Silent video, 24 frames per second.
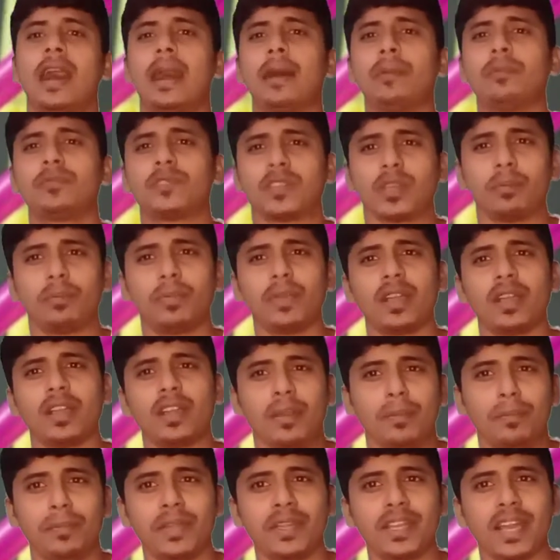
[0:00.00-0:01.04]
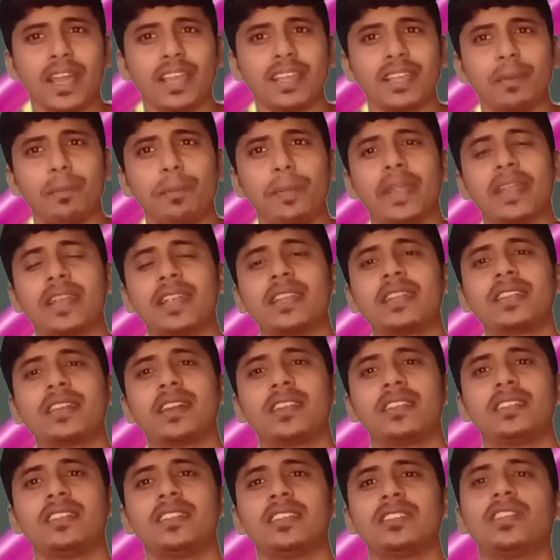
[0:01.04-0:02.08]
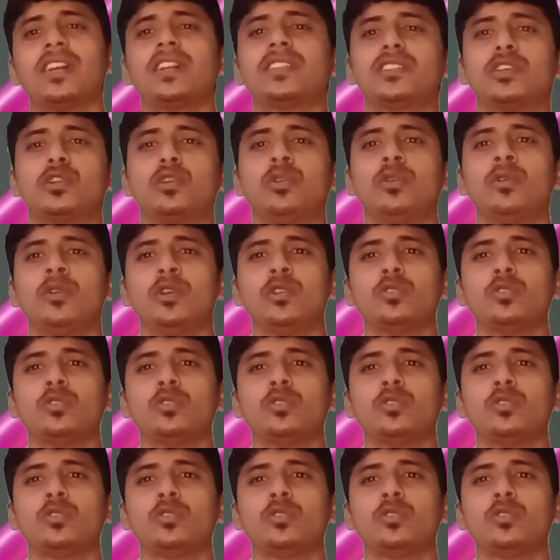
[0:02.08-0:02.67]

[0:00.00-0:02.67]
आप जब भी अगर मिठाई का पैकेट खरीदने जाते हो